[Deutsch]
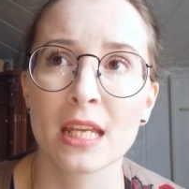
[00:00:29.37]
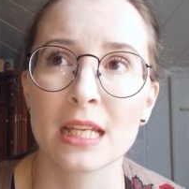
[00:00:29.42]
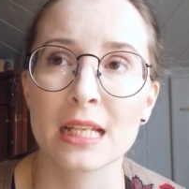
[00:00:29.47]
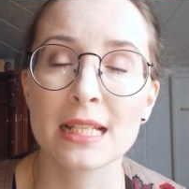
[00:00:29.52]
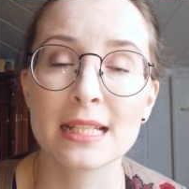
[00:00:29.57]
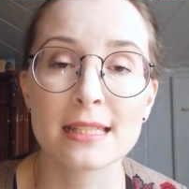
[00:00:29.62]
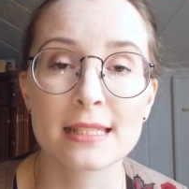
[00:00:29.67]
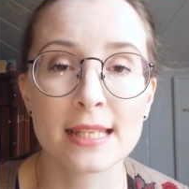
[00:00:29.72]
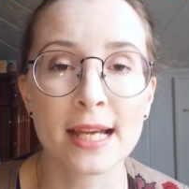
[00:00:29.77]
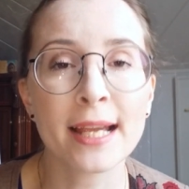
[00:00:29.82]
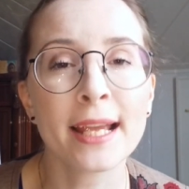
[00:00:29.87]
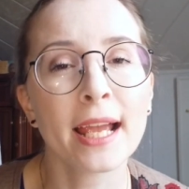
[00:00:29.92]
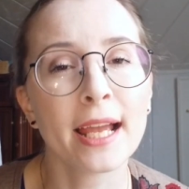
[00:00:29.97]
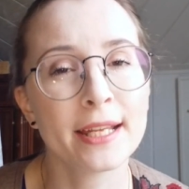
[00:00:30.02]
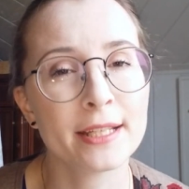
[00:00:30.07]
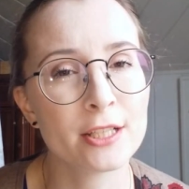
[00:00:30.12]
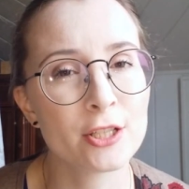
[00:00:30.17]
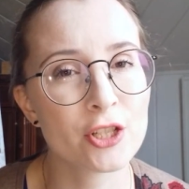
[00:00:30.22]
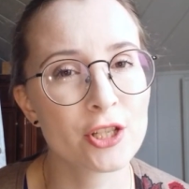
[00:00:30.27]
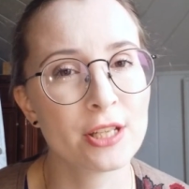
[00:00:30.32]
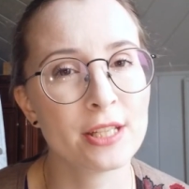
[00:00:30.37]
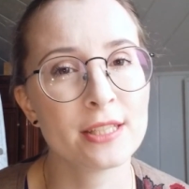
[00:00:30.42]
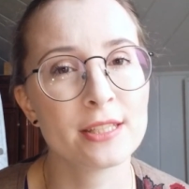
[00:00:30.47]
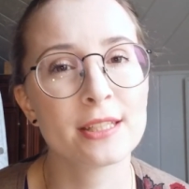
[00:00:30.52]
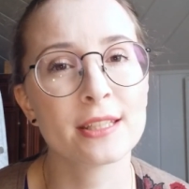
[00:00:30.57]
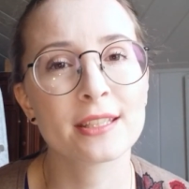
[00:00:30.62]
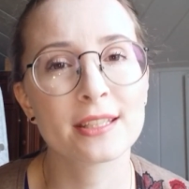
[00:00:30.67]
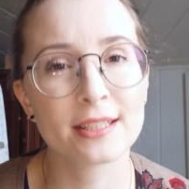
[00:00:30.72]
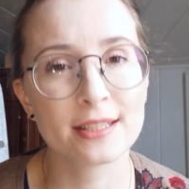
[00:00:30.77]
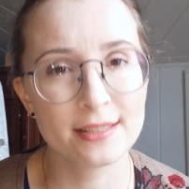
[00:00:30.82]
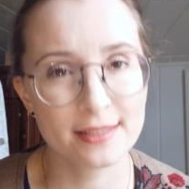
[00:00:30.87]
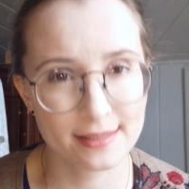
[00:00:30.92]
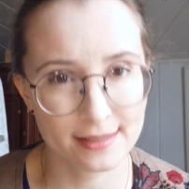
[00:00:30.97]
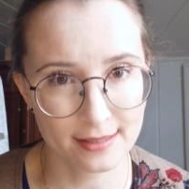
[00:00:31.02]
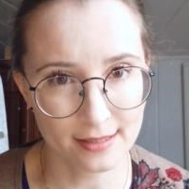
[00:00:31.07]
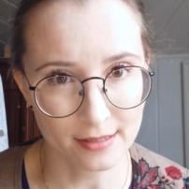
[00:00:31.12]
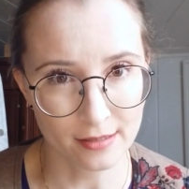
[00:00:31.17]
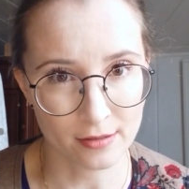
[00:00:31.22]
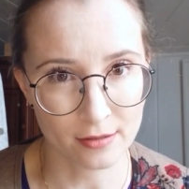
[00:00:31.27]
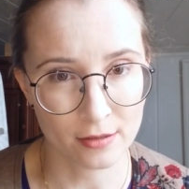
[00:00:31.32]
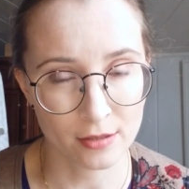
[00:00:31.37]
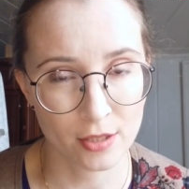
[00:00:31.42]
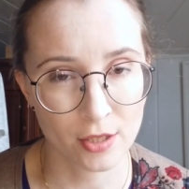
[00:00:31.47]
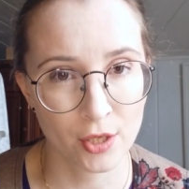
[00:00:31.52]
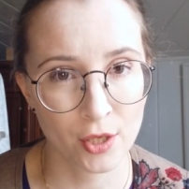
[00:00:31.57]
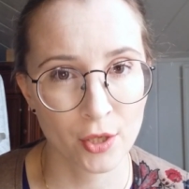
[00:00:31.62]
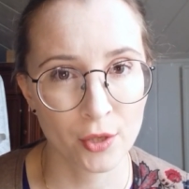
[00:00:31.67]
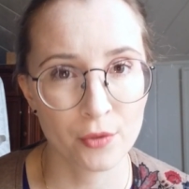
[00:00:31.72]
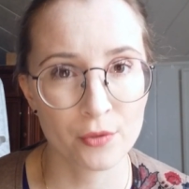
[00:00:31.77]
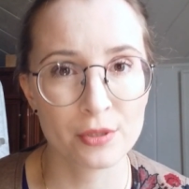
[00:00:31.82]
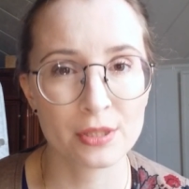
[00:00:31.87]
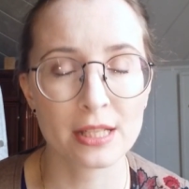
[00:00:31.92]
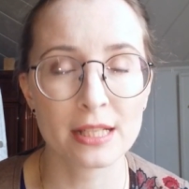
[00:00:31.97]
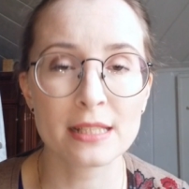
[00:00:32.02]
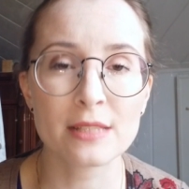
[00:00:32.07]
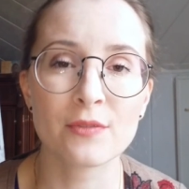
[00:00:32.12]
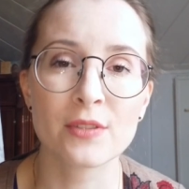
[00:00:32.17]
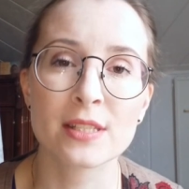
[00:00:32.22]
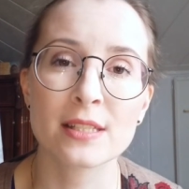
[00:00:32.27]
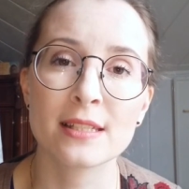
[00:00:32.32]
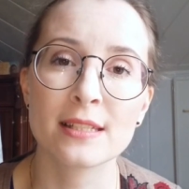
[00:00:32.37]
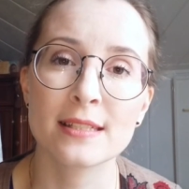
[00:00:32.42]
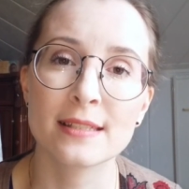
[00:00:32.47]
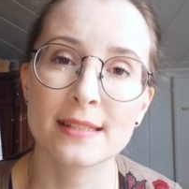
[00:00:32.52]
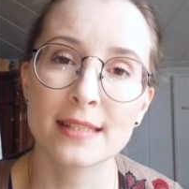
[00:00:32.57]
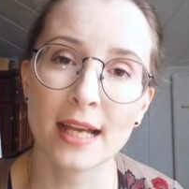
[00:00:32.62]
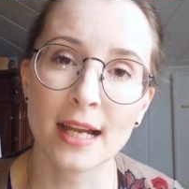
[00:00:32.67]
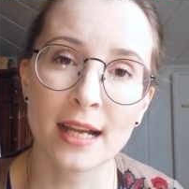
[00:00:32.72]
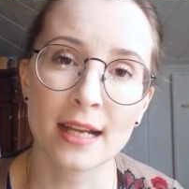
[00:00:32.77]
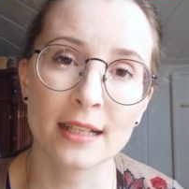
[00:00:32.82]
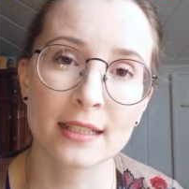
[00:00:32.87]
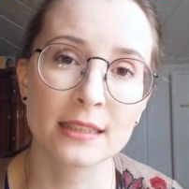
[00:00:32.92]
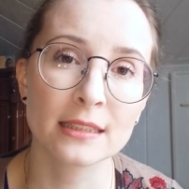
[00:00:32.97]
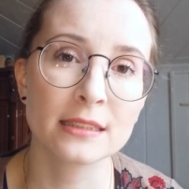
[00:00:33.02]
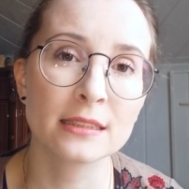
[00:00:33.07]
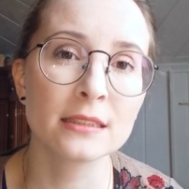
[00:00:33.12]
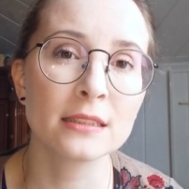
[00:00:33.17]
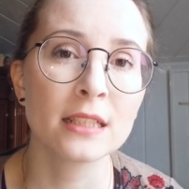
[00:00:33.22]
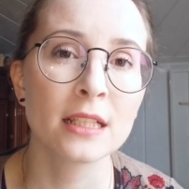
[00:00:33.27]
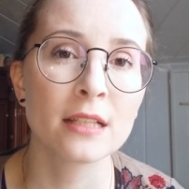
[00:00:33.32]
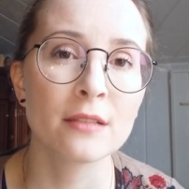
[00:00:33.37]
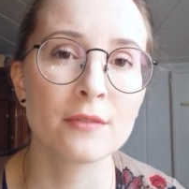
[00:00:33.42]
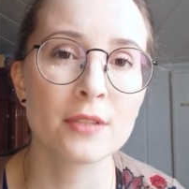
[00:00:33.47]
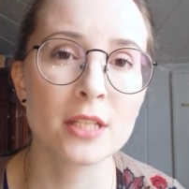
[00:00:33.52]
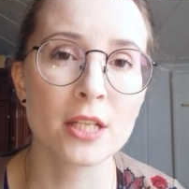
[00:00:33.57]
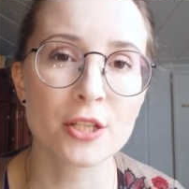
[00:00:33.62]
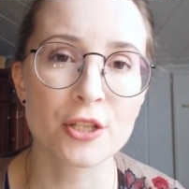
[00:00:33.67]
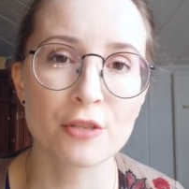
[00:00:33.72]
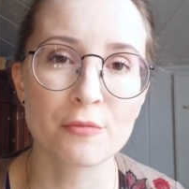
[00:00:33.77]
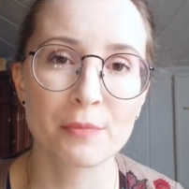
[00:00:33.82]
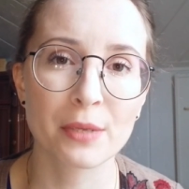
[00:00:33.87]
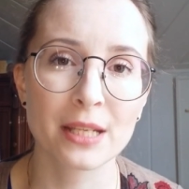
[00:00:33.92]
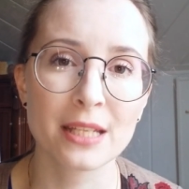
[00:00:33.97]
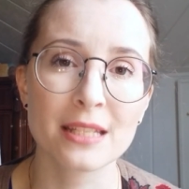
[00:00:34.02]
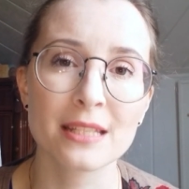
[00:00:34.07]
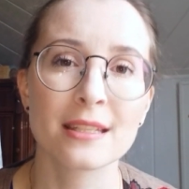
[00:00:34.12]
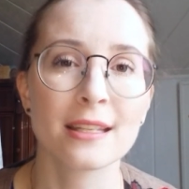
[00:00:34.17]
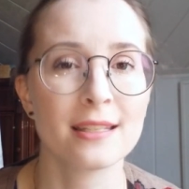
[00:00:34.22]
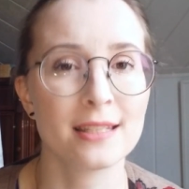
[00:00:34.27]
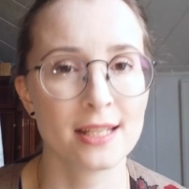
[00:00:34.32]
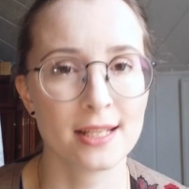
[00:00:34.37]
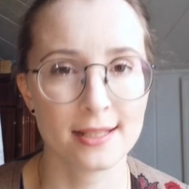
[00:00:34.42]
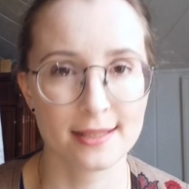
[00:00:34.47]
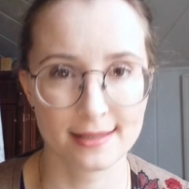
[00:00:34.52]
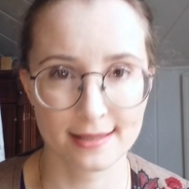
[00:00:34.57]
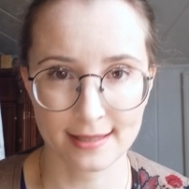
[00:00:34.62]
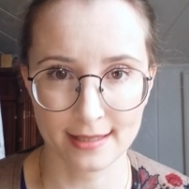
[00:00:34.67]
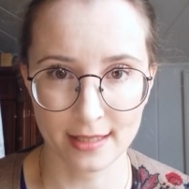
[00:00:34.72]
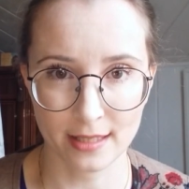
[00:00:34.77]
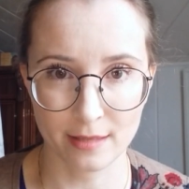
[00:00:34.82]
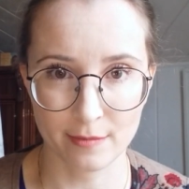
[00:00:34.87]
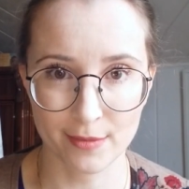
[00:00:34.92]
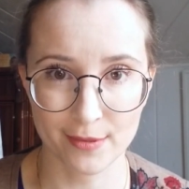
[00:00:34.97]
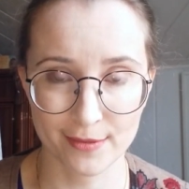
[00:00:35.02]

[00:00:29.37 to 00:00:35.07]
ich sei eine schlechte Christin und das, was ich sage, widerspricht der Nächstenliebe.